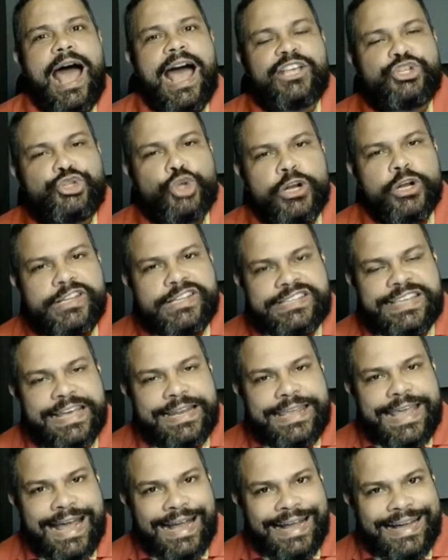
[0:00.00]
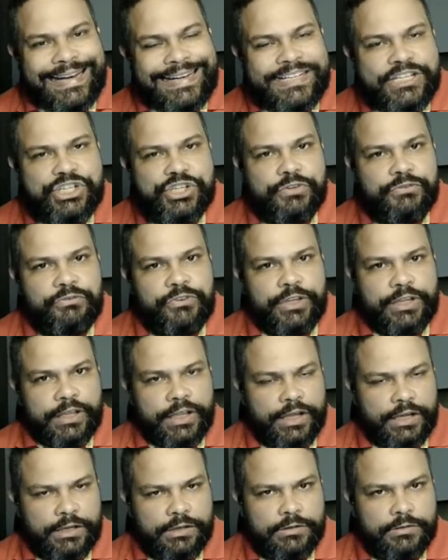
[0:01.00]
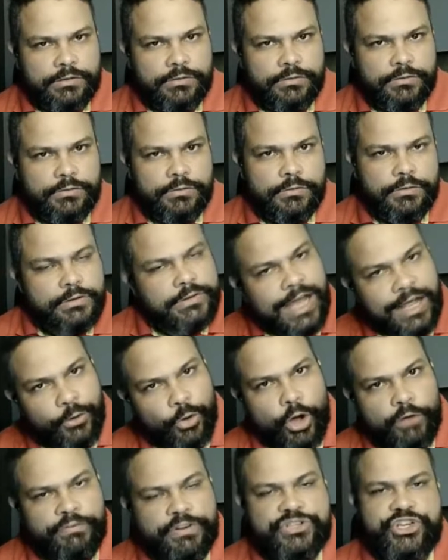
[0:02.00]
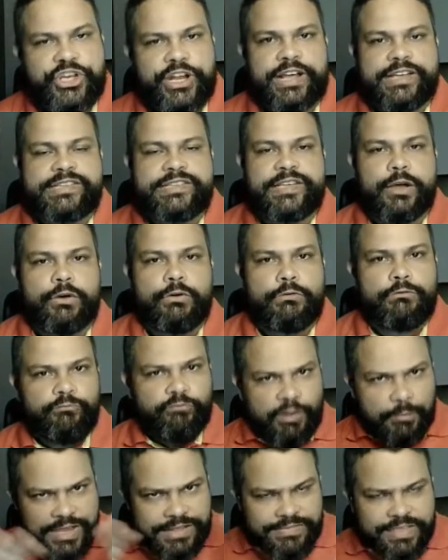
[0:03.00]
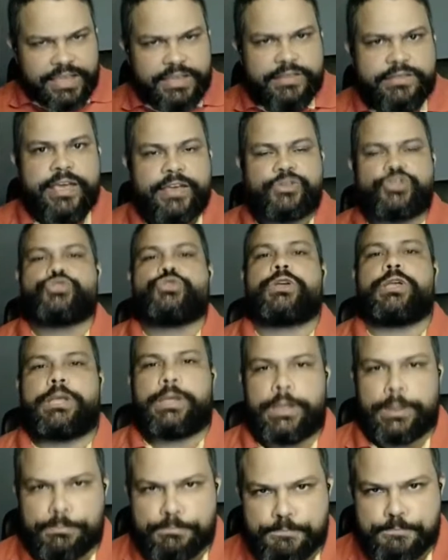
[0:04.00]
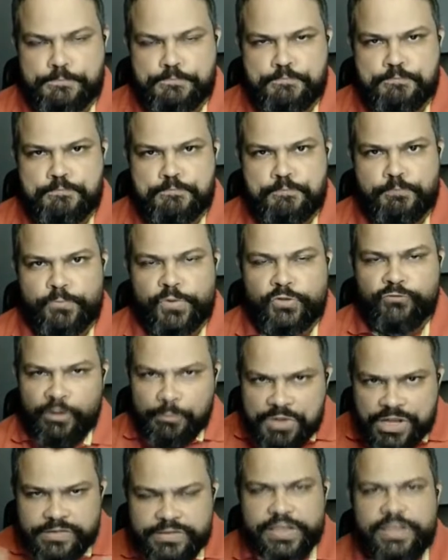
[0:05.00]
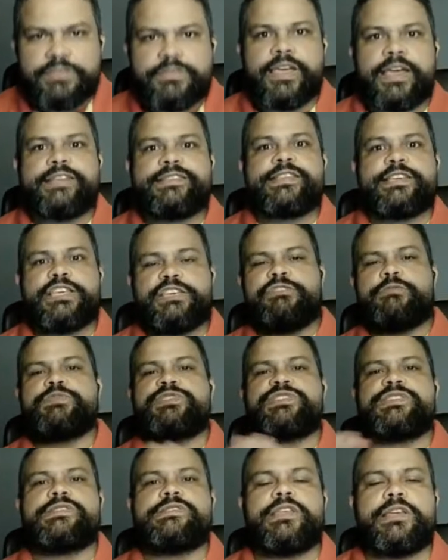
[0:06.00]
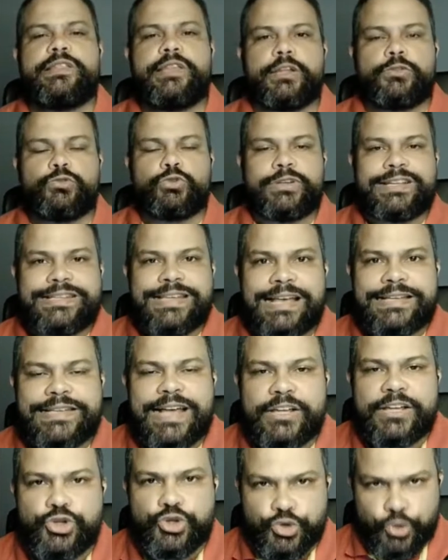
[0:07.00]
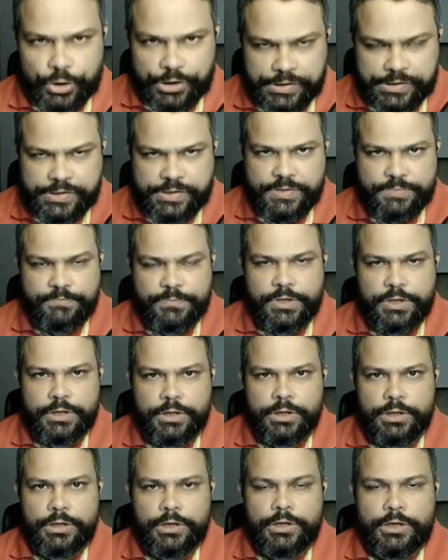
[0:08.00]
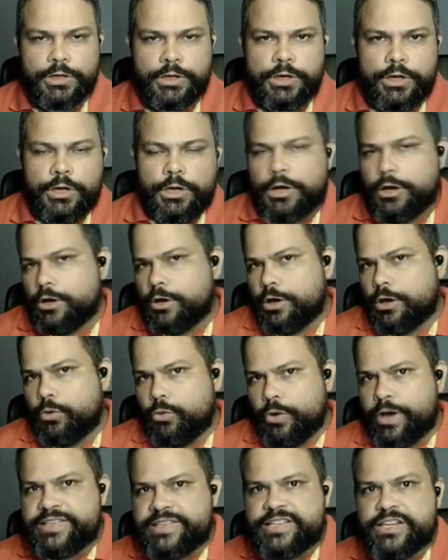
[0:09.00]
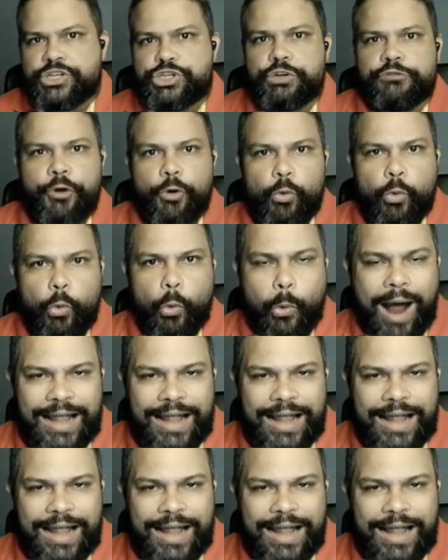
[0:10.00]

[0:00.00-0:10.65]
A Sony seria a grande vilã da nova geração? Vamos entender isso aqui. Vamos entender isso aqui, vamos entender todas as ações. O Resident Evil